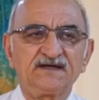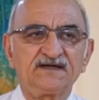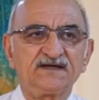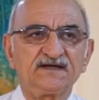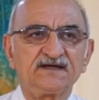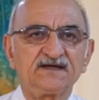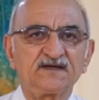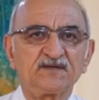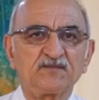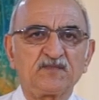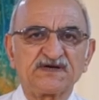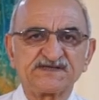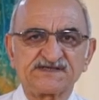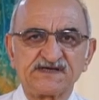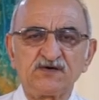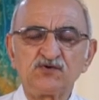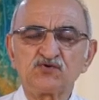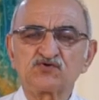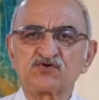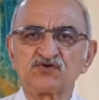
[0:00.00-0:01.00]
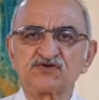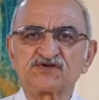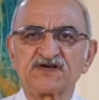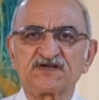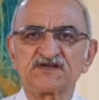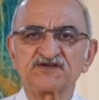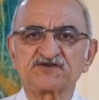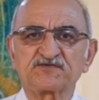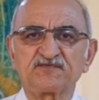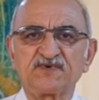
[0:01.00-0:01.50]
e, masaüstü
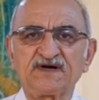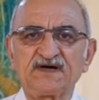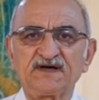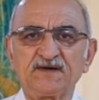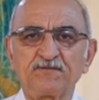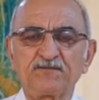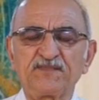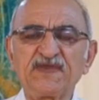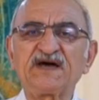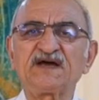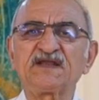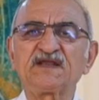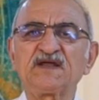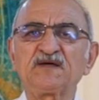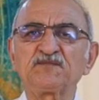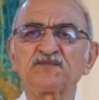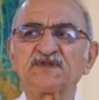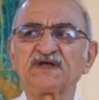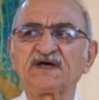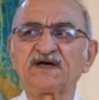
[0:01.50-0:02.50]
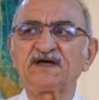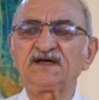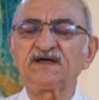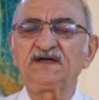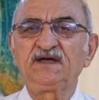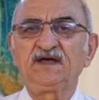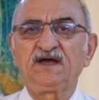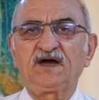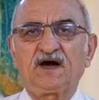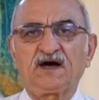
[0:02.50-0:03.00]
çalışma bir anlamda
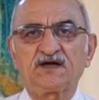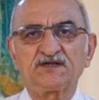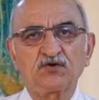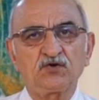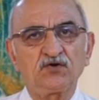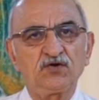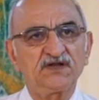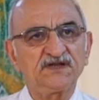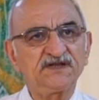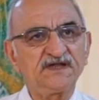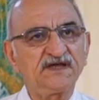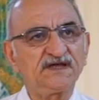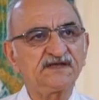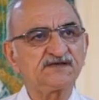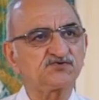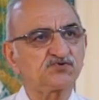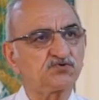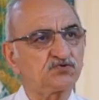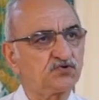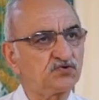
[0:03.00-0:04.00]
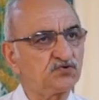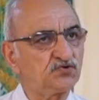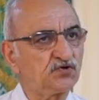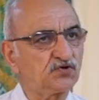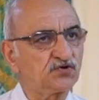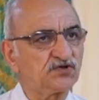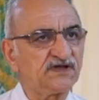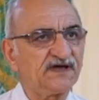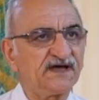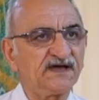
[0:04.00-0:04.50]
atölyede,
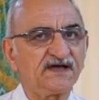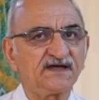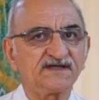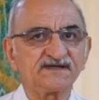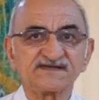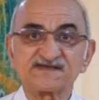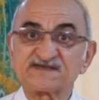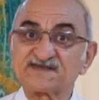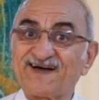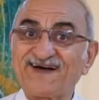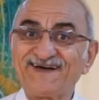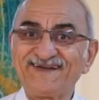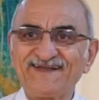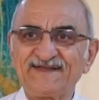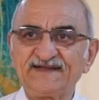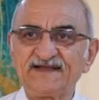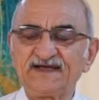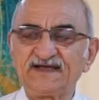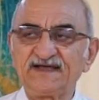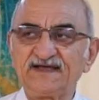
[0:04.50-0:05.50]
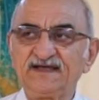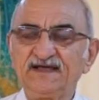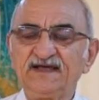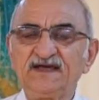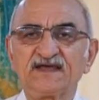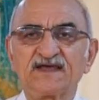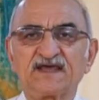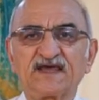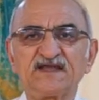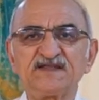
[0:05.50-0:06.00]
stüdyoda, sahnede
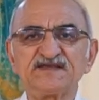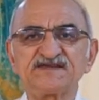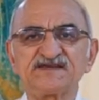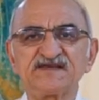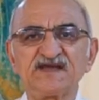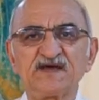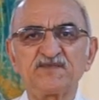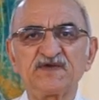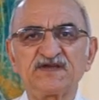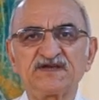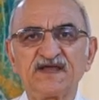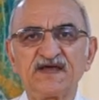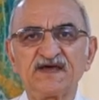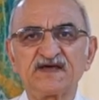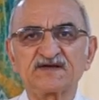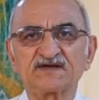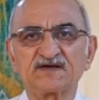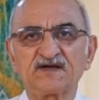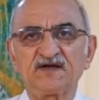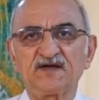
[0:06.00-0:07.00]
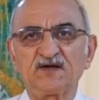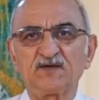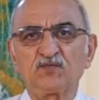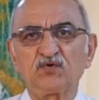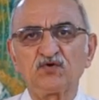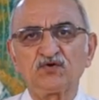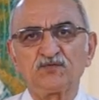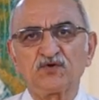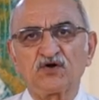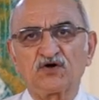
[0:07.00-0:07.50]
kendisine bir yer e,
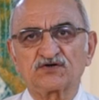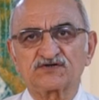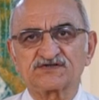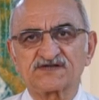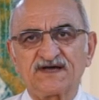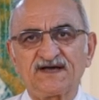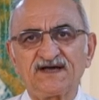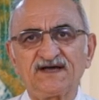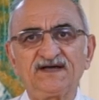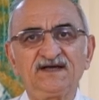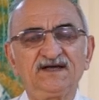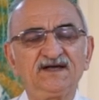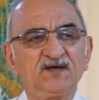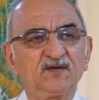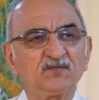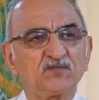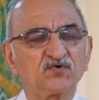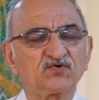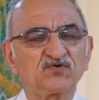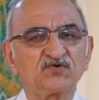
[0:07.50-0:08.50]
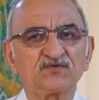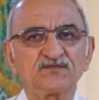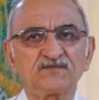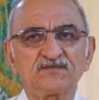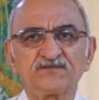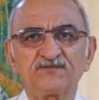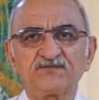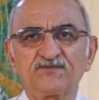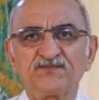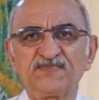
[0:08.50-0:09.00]
bulmuyorsa
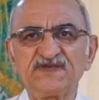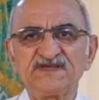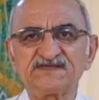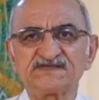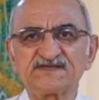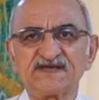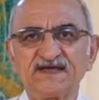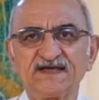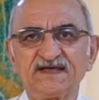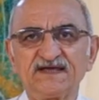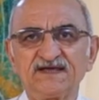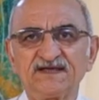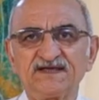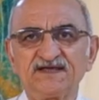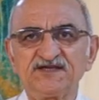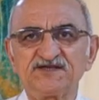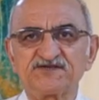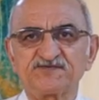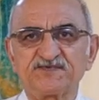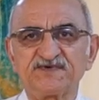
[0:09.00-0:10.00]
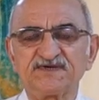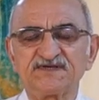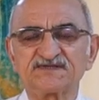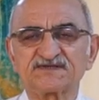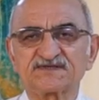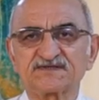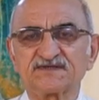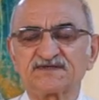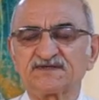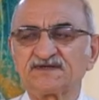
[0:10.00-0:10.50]
bunun bizce hiçbir
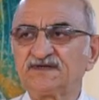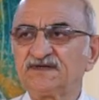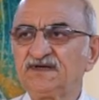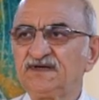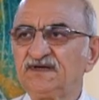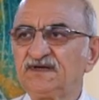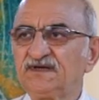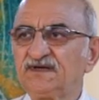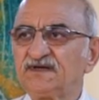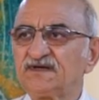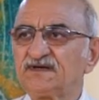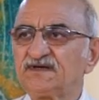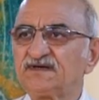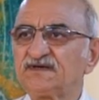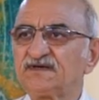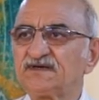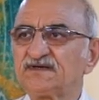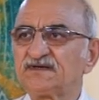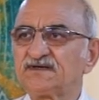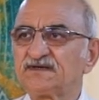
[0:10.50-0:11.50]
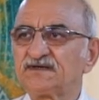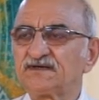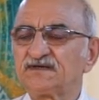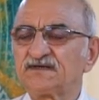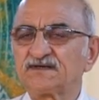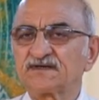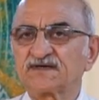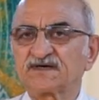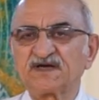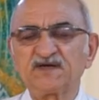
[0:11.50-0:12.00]
e,
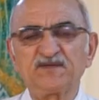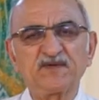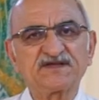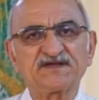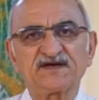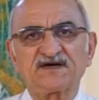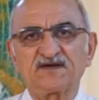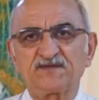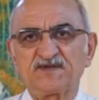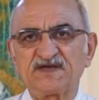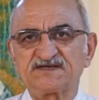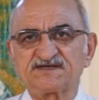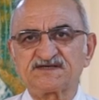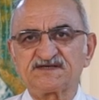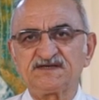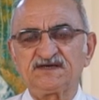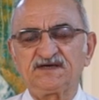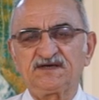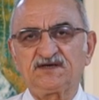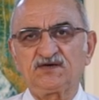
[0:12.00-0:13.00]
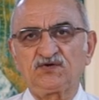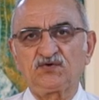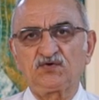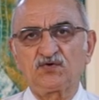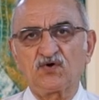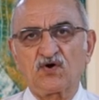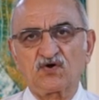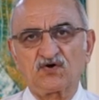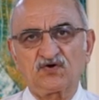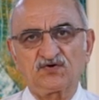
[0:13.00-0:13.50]
kıymet harbiyesi
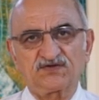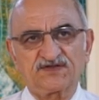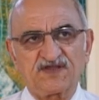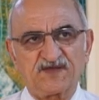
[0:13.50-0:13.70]
yok